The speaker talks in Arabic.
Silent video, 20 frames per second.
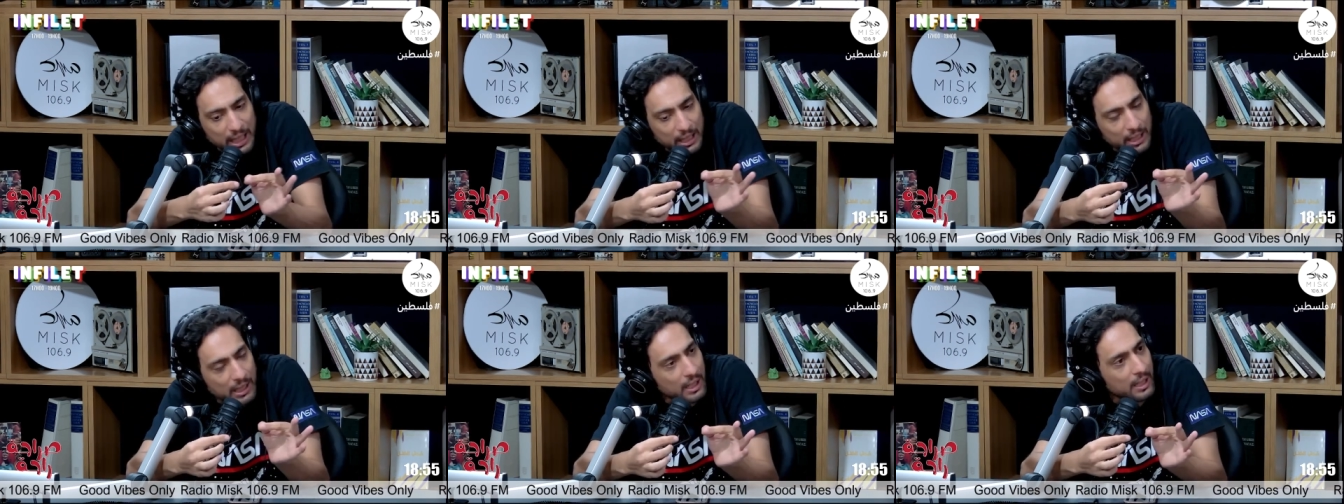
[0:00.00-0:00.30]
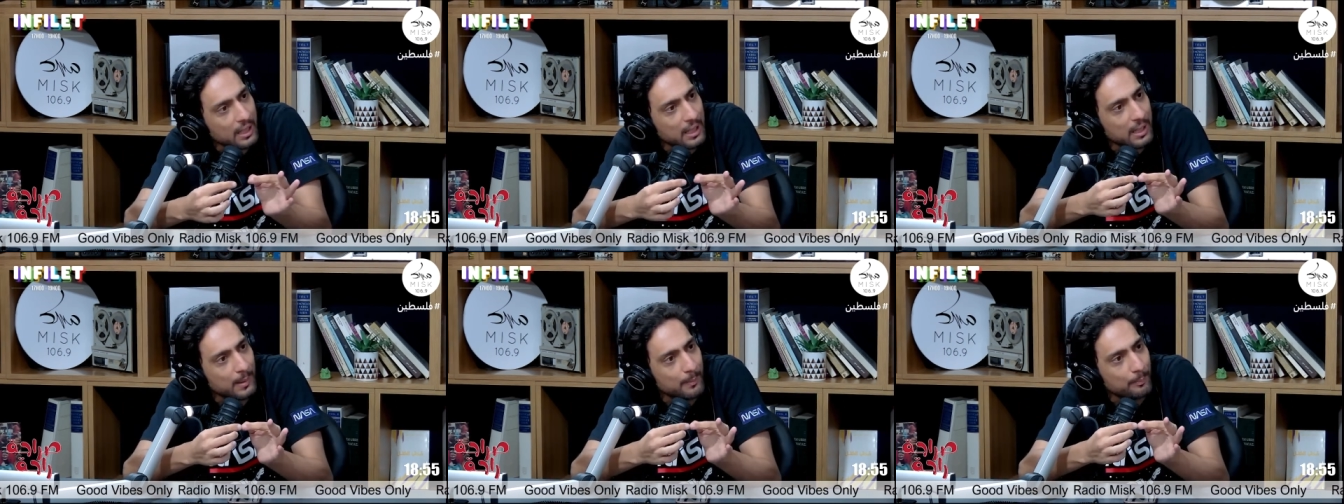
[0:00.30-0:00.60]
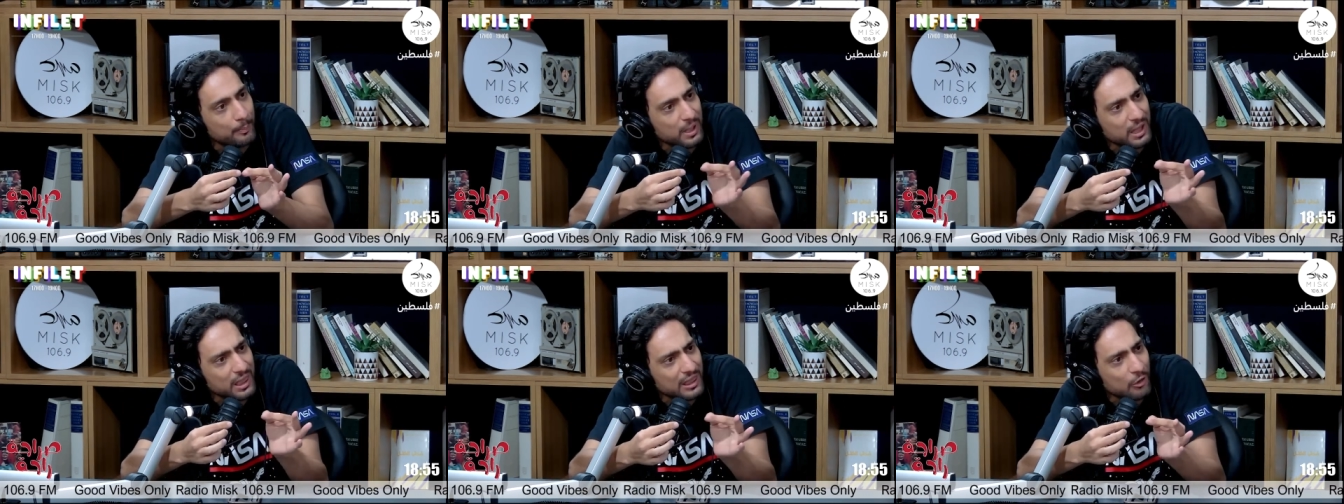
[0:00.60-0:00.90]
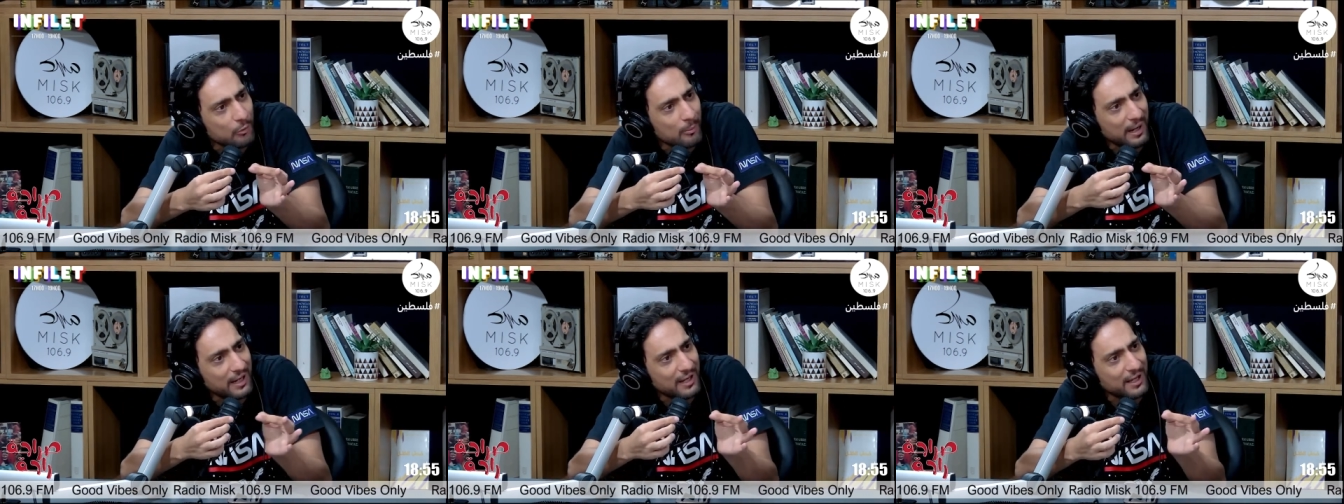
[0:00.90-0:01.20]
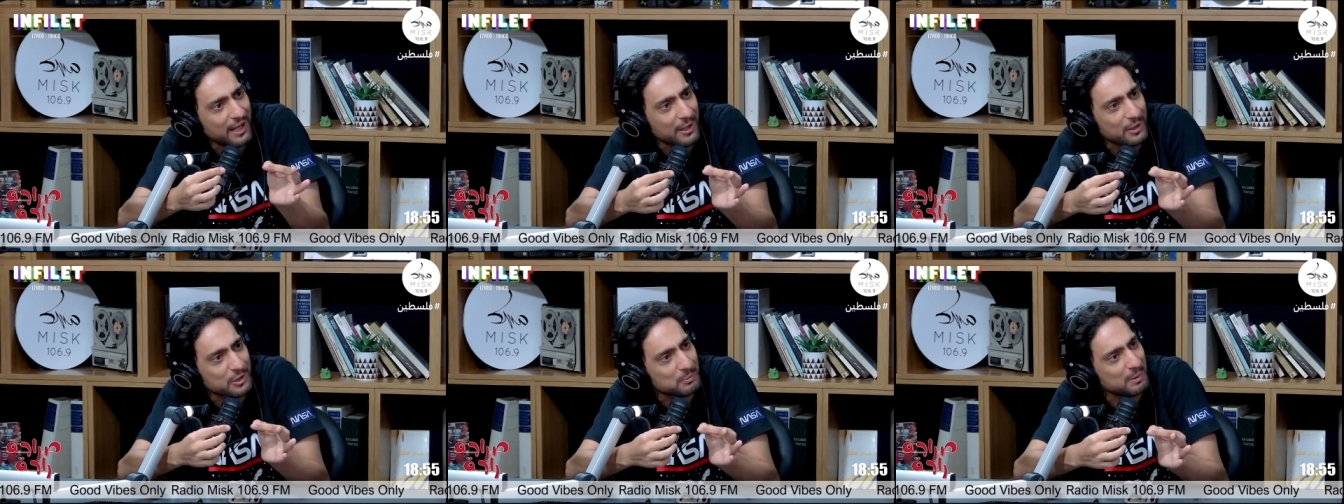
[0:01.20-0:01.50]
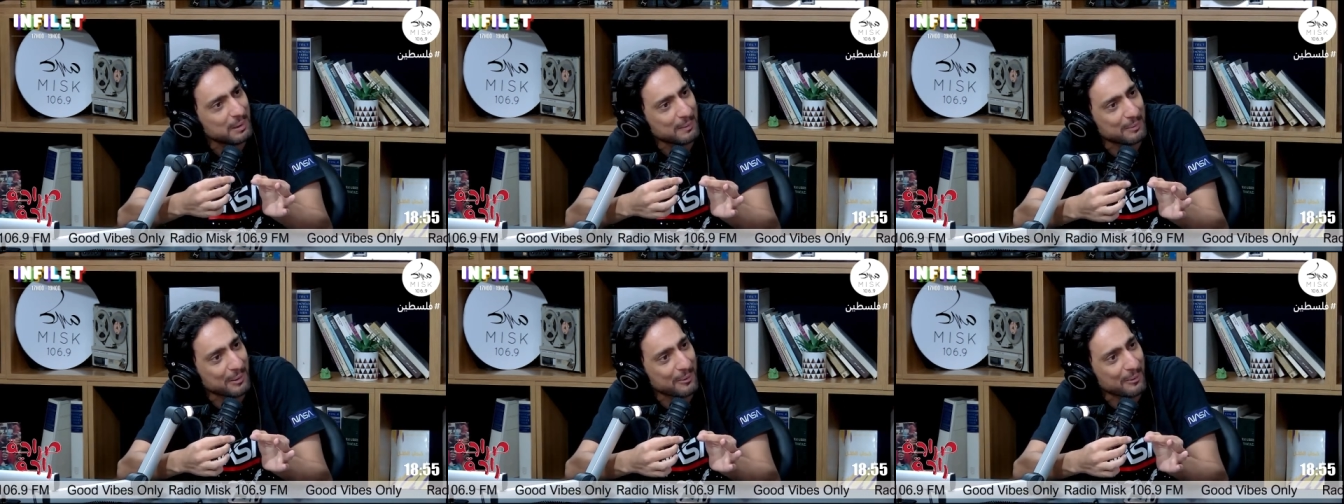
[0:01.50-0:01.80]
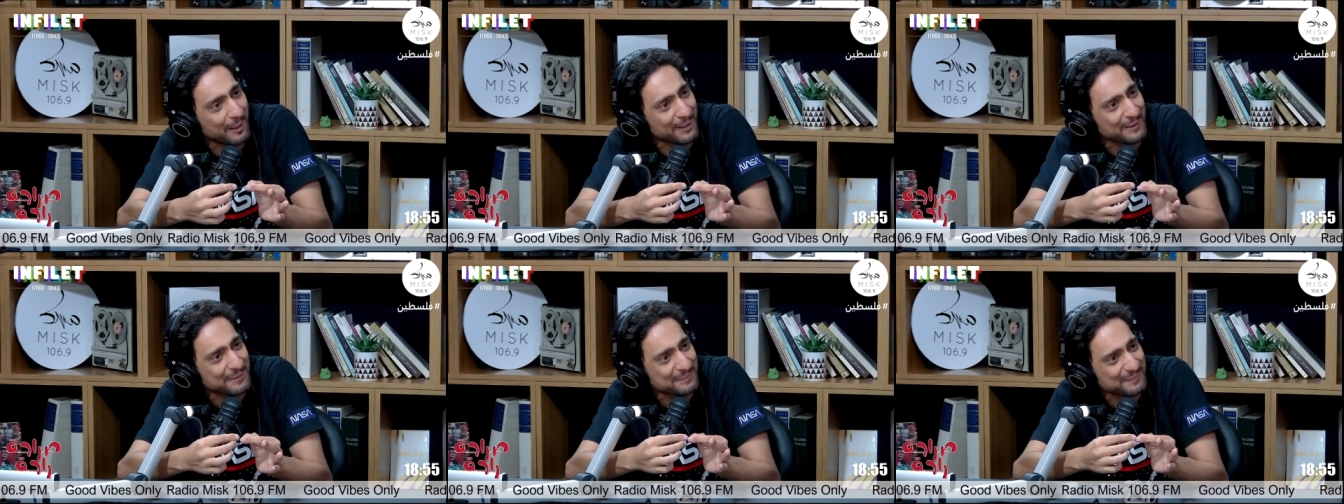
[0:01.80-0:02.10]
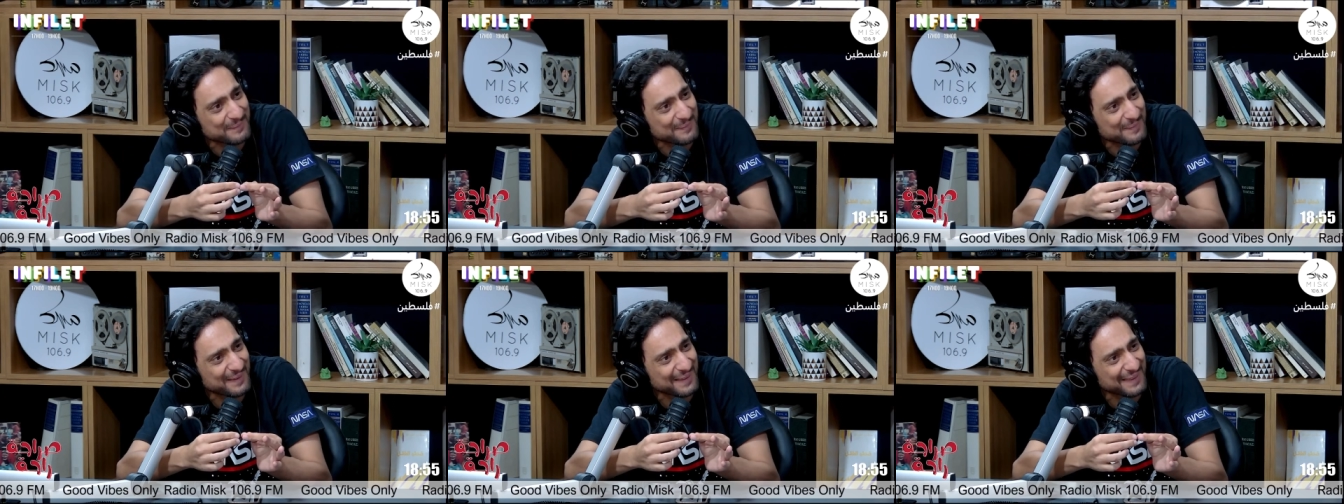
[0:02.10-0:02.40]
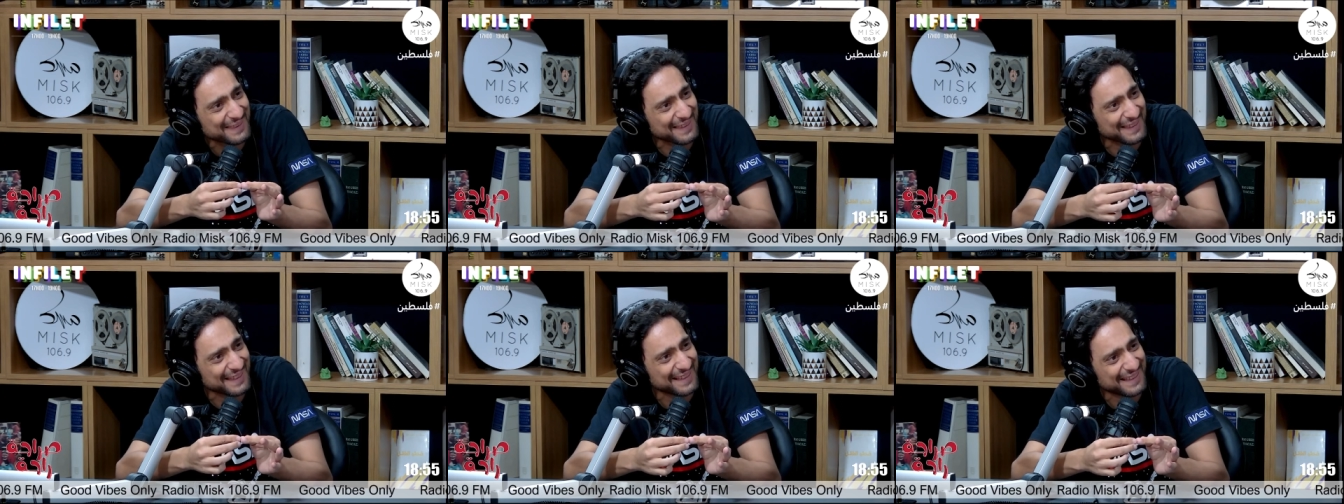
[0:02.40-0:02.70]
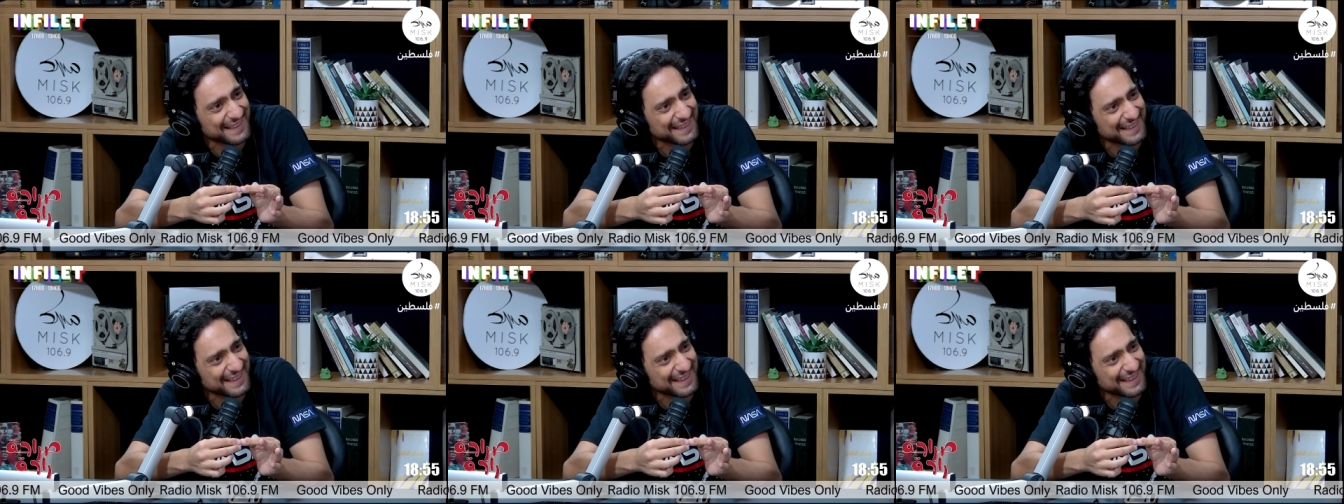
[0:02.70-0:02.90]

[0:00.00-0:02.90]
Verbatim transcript: هكا بيضه ومحلاها شبيك مروان اي